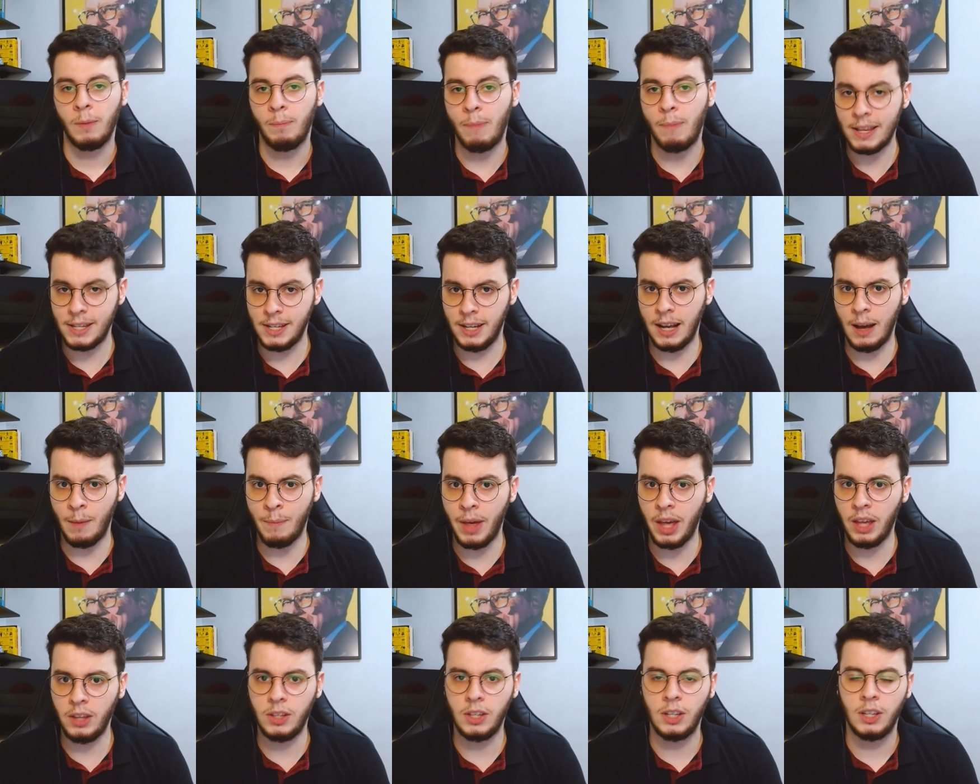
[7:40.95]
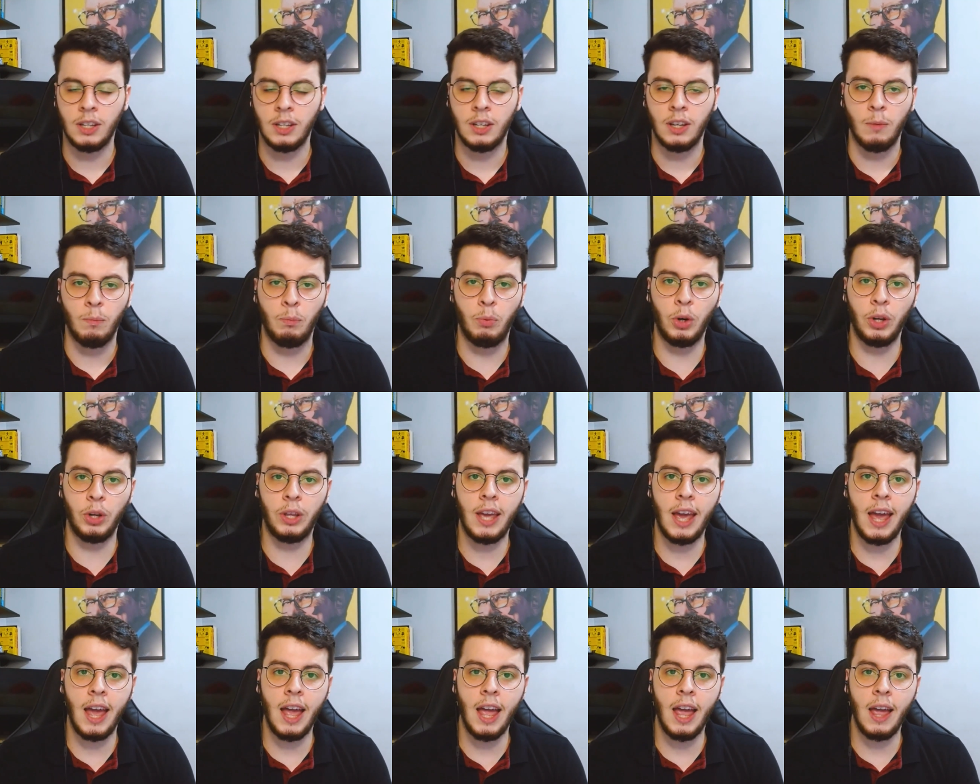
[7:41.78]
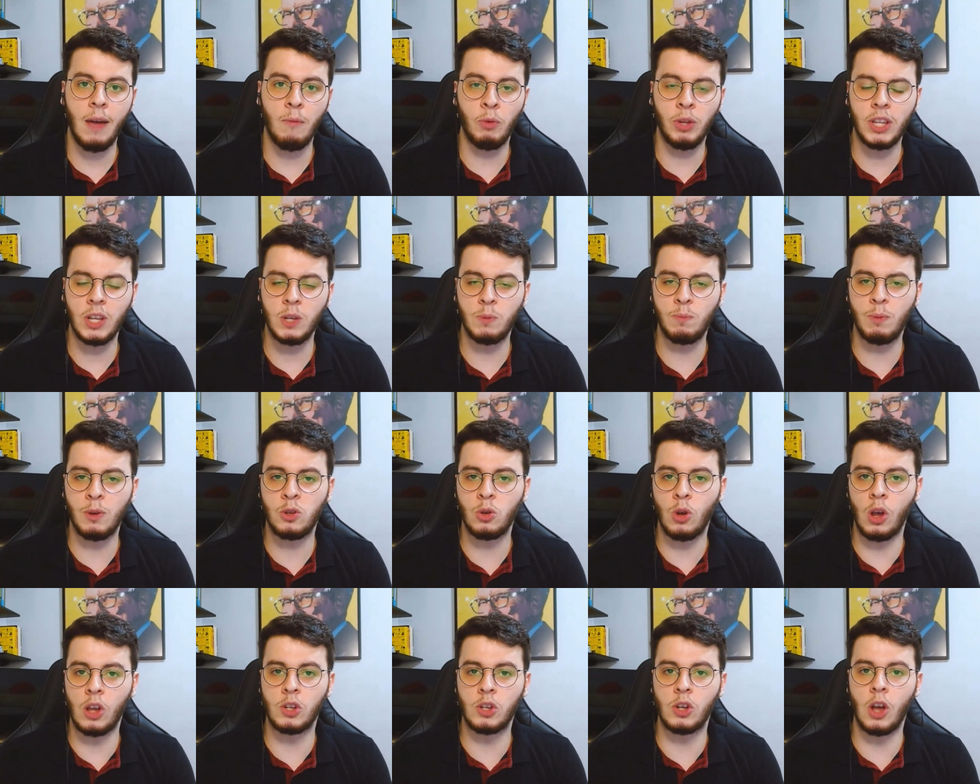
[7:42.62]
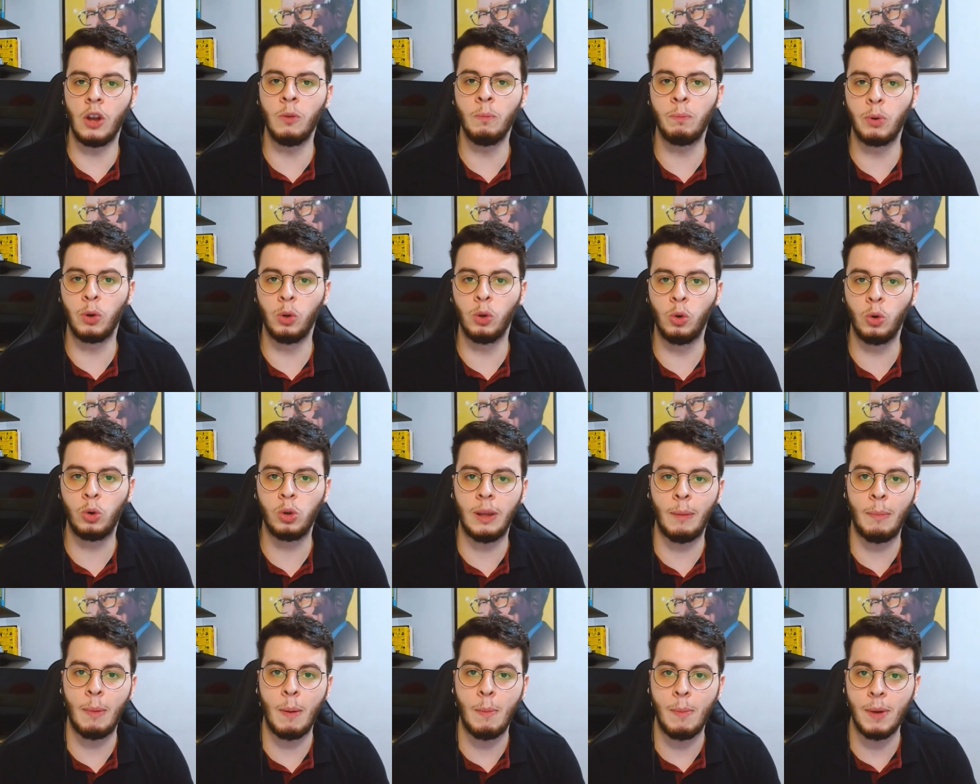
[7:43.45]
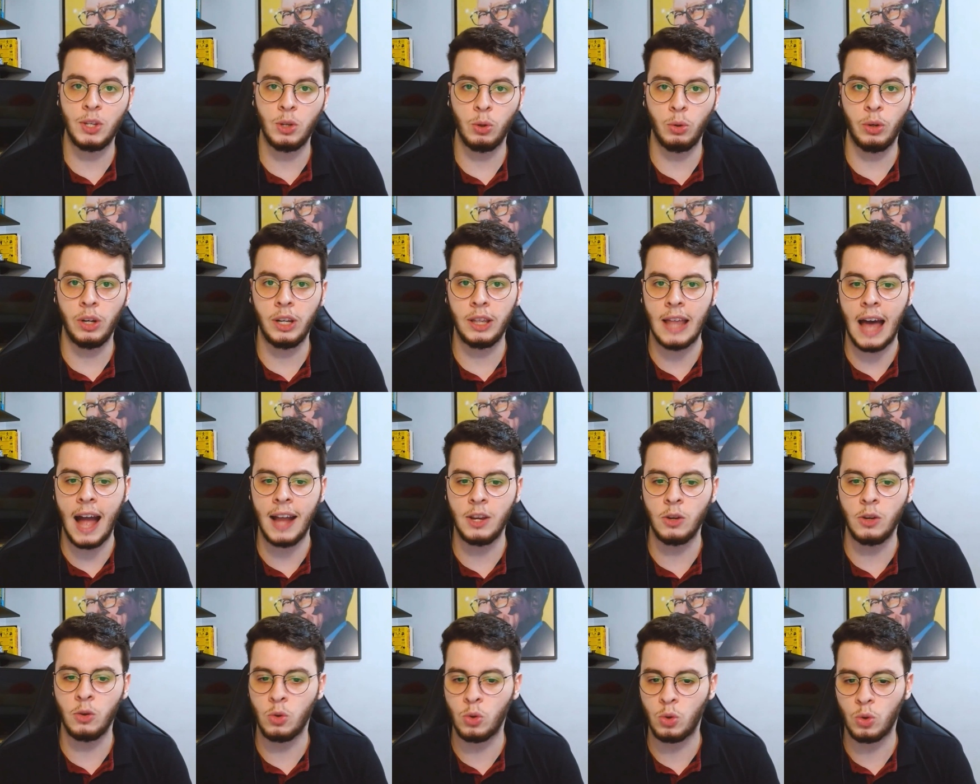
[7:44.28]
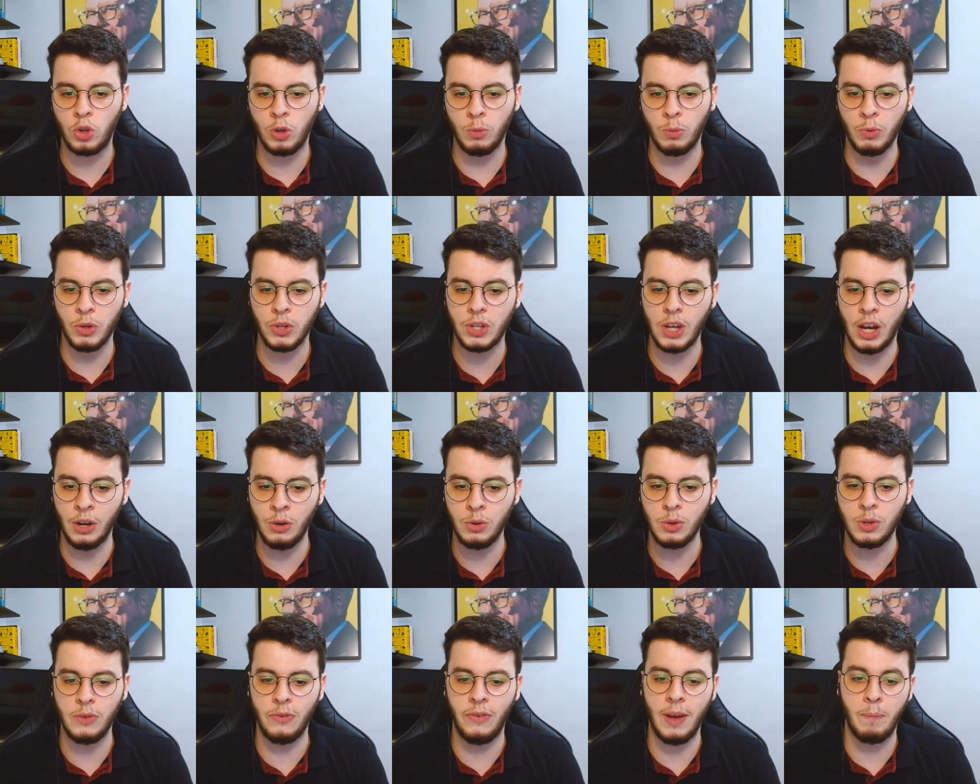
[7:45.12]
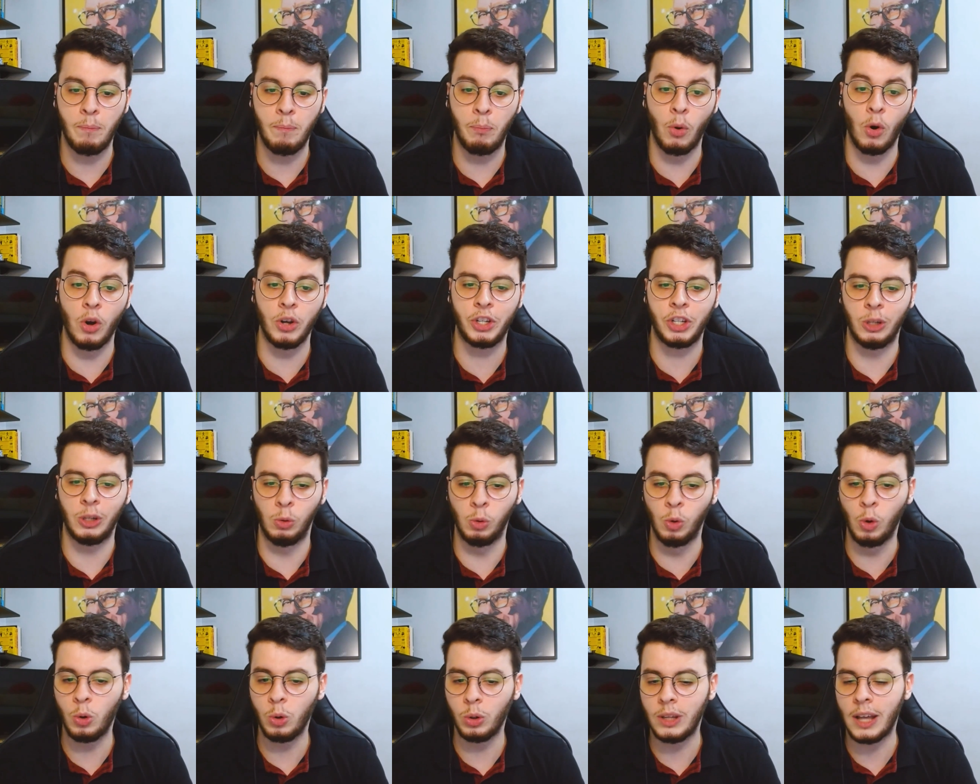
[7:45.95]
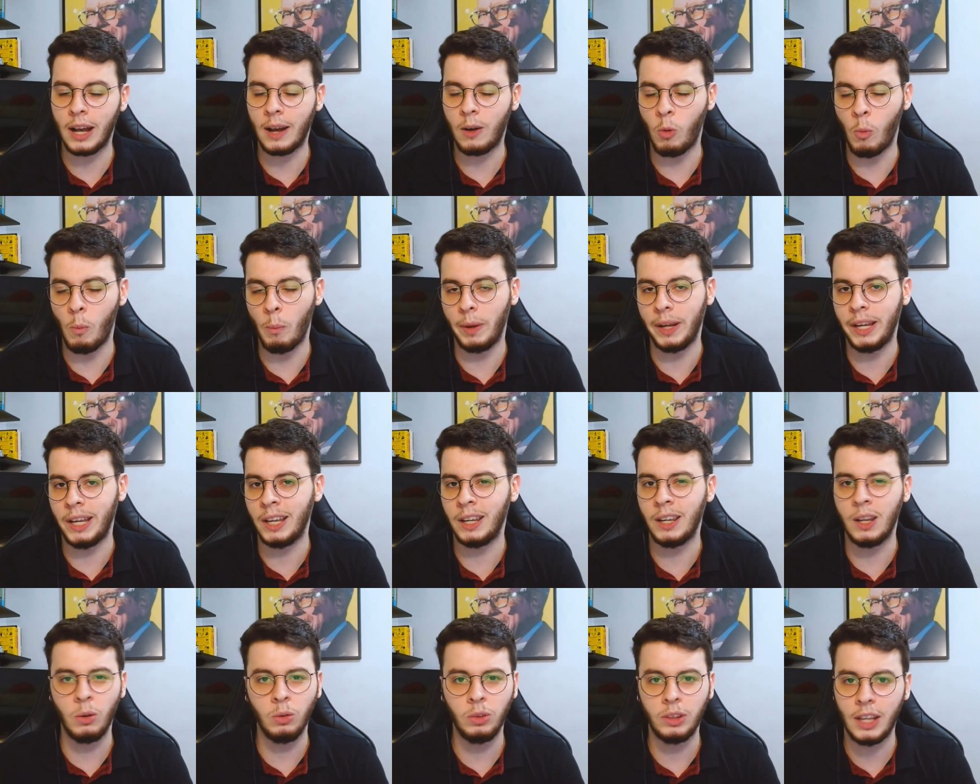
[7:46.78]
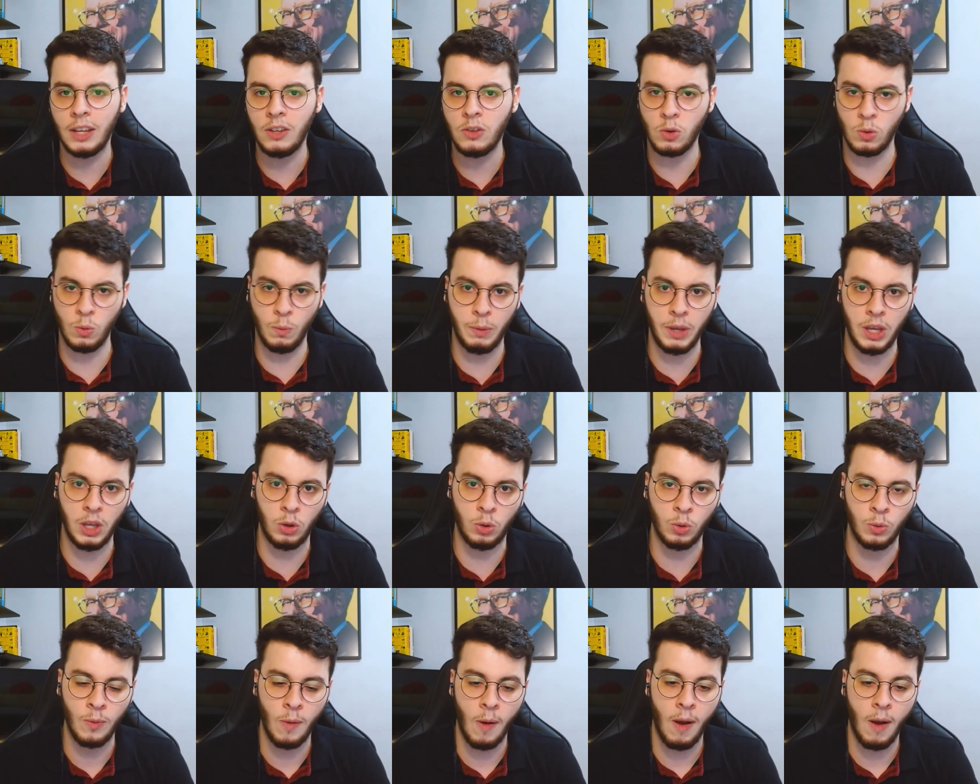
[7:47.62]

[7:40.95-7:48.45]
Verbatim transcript: Basicamente, porque muitas pessoas olham para o lucro da BB Seguridade nos últimos anos e vê, poxa, o lucro da companhia não tem subido